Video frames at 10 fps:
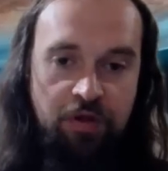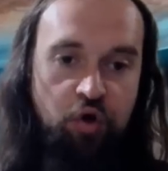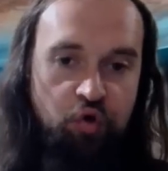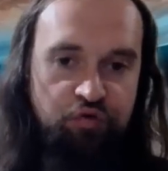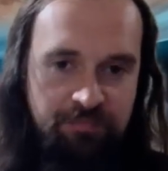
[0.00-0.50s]

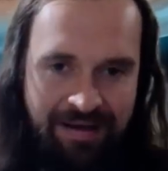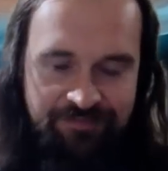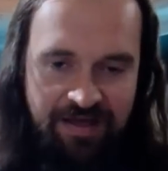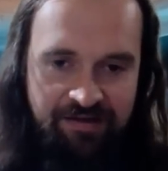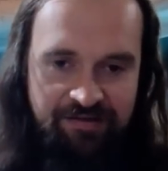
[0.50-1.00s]

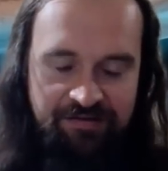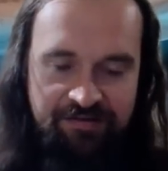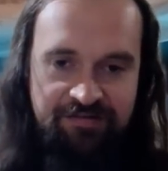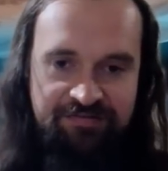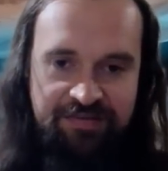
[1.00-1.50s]
rozmawia
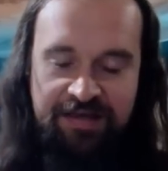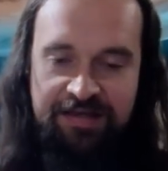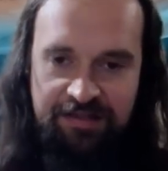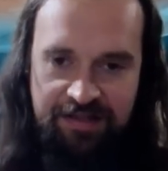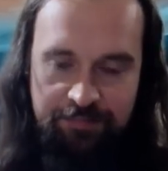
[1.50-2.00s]
z
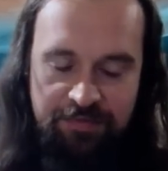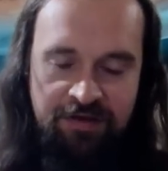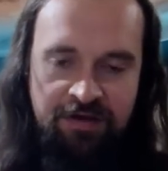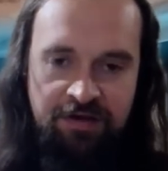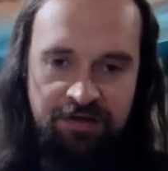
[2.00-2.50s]

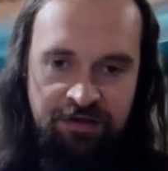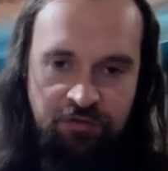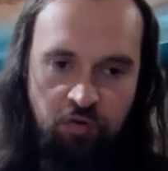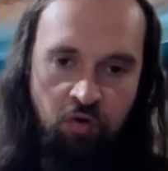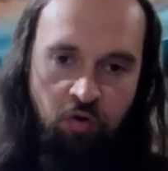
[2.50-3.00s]
Tajgetanami i
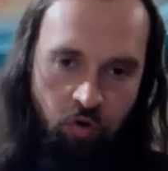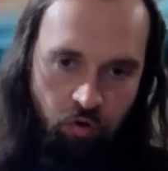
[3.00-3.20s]
to